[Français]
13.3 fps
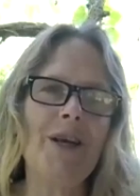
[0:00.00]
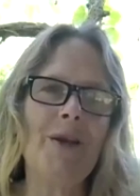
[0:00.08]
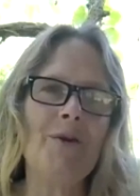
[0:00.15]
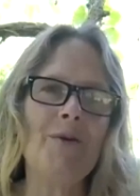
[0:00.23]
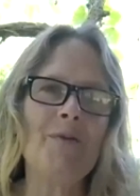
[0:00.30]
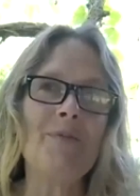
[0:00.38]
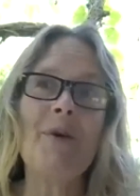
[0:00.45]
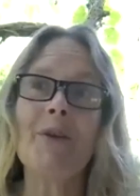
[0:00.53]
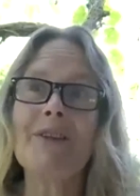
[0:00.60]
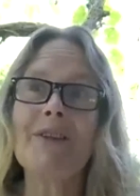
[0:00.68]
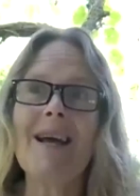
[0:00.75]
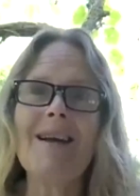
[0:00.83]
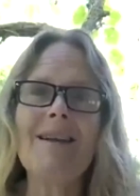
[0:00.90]
le
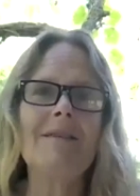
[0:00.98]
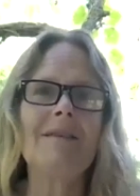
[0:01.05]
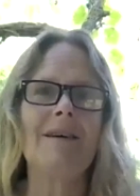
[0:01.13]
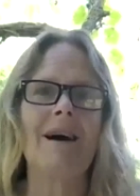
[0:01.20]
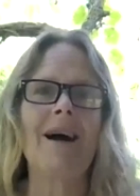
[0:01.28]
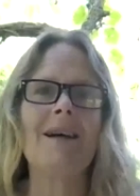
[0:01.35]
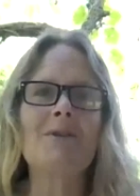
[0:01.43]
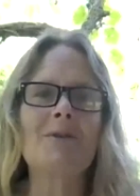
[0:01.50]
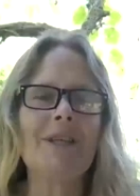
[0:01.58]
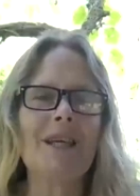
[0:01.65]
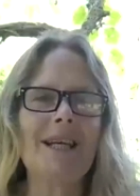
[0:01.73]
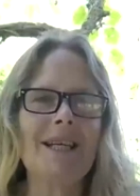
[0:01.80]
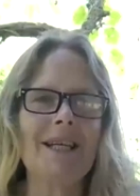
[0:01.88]
mental
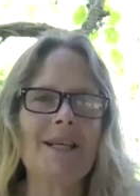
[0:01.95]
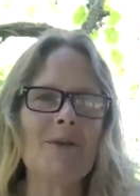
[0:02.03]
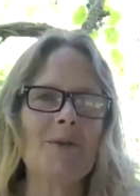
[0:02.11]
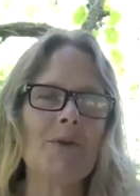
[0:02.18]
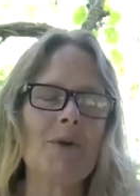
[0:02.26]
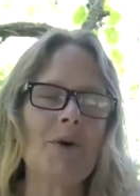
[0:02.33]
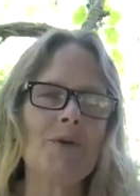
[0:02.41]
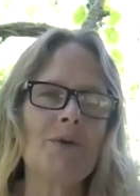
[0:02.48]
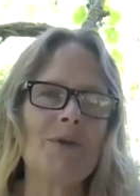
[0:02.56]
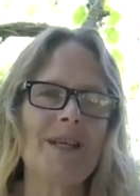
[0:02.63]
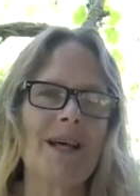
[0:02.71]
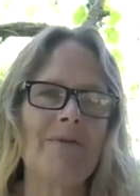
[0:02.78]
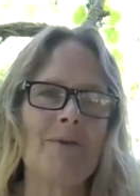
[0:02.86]
rationnel et résonnant
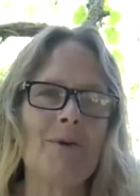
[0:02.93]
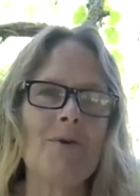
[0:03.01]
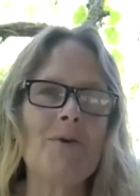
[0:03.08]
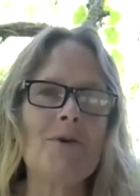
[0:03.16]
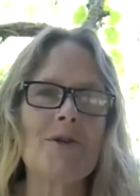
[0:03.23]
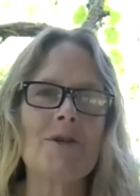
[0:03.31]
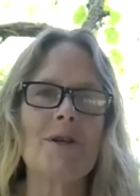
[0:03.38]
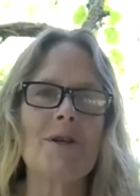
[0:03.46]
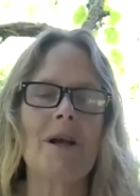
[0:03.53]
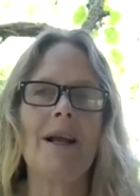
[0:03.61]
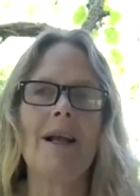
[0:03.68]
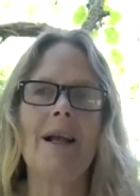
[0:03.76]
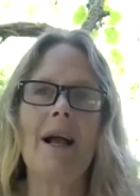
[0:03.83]
du cerveau gauche,